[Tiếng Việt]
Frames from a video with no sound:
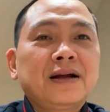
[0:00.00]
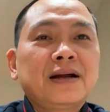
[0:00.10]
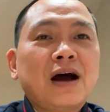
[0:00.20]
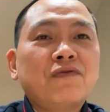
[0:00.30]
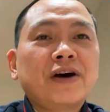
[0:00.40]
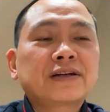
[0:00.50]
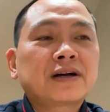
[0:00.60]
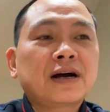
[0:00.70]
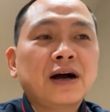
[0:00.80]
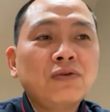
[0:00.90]
Đạo Phật
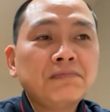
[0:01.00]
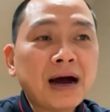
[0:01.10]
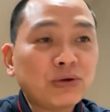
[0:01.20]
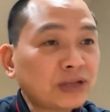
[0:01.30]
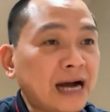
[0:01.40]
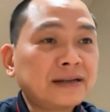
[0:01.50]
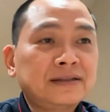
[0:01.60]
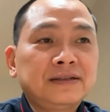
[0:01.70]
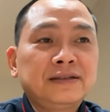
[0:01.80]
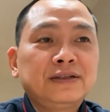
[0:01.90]
không bảo rằng
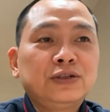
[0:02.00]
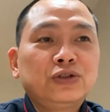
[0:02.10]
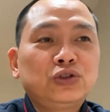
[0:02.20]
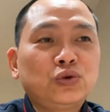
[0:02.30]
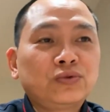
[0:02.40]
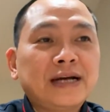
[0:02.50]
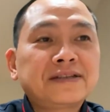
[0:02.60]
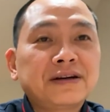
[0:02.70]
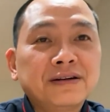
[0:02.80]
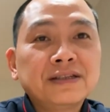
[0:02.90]
chúng ta
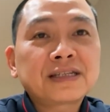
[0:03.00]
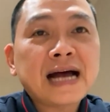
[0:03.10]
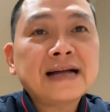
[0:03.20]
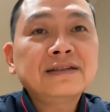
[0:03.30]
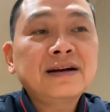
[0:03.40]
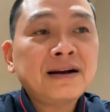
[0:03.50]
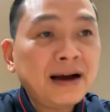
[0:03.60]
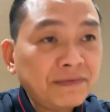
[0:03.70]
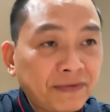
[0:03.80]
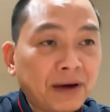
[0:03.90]
rời xa những
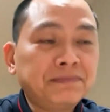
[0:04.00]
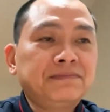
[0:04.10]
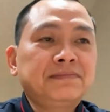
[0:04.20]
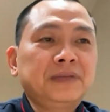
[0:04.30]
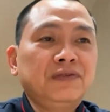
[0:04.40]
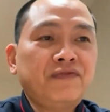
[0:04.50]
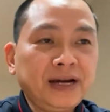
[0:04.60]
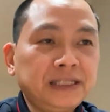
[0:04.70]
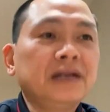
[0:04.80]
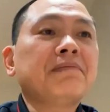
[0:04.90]
khát vọng để phát
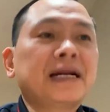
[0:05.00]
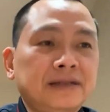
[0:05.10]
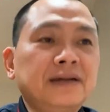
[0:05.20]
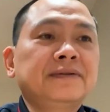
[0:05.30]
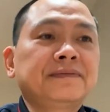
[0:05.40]
triển bản thân.